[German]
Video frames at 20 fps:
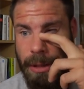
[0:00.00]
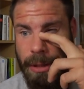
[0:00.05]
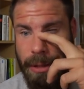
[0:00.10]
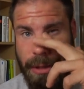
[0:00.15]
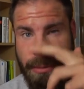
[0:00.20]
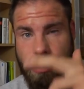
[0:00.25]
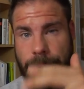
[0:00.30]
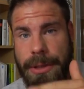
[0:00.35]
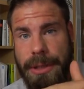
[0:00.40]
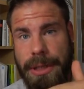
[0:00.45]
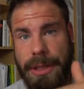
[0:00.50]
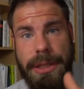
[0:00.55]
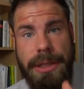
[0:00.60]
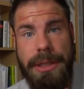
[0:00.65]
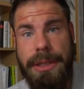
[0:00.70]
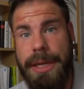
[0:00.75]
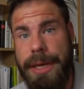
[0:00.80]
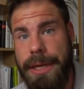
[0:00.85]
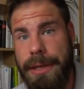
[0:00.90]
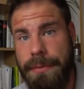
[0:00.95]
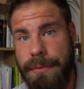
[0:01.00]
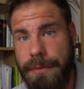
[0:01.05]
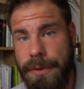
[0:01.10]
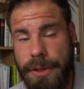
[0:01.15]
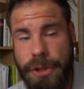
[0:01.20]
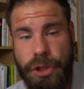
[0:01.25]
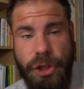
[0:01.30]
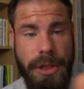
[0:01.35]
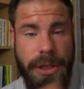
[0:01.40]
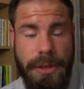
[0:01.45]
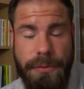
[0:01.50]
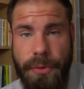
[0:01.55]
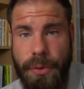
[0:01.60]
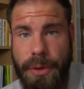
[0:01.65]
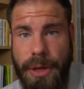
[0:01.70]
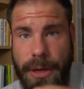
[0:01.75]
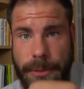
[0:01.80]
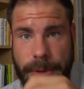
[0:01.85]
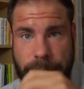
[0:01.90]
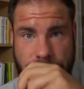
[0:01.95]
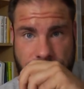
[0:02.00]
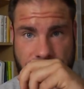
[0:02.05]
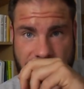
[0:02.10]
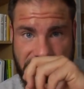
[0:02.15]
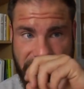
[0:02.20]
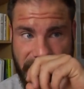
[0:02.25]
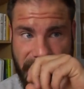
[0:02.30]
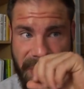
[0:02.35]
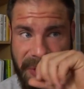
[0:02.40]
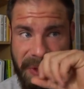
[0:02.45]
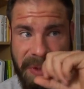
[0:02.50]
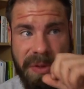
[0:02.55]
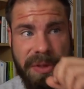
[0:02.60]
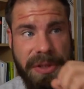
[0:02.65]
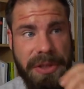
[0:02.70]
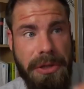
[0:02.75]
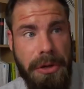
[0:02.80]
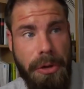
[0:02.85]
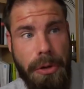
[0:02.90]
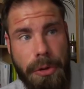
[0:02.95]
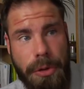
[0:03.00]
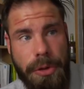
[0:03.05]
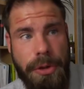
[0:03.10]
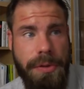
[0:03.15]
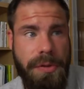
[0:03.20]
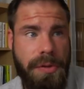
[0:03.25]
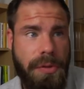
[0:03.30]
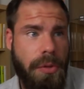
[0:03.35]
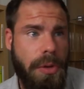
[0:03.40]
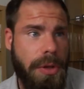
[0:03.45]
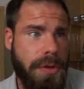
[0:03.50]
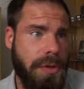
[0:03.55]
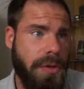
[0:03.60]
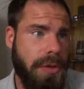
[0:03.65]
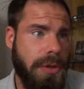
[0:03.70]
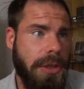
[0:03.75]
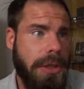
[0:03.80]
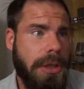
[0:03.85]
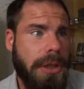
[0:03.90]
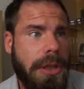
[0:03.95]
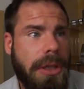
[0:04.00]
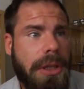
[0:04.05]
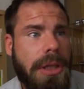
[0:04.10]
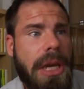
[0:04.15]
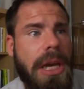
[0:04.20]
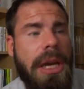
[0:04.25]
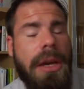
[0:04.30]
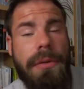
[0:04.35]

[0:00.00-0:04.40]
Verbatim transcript: jemand, der dich daten will, checkt vorher einmal deinen Score und sieht, oh, dein Score ist zu niedrig,